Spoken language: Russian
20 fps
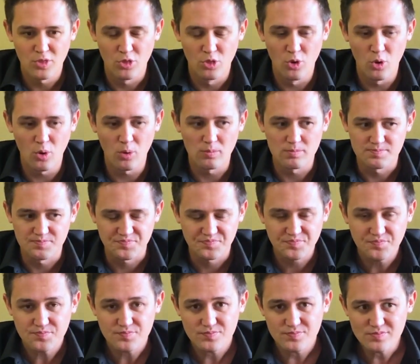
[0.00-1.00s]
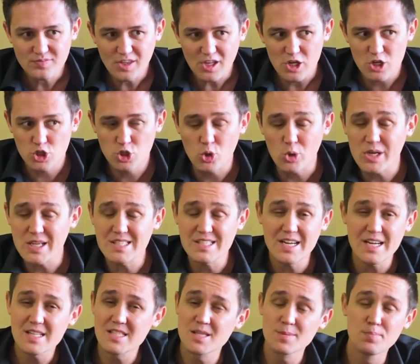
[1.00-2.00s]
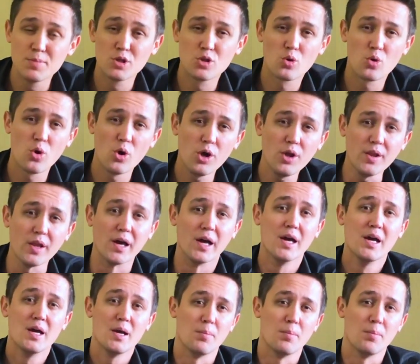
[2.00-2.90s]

Но что касается биткоина,